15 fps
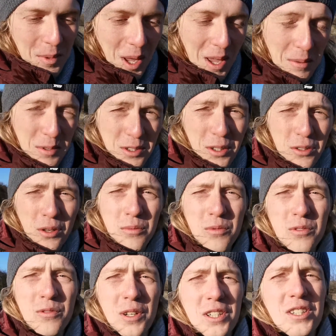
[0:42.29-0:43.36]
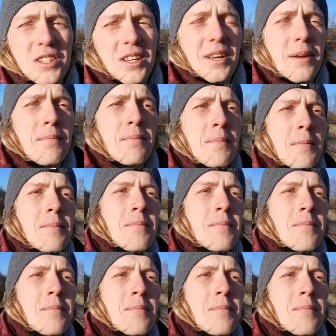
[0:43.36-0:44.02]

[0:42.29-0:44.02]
miałem iść do domu właśnie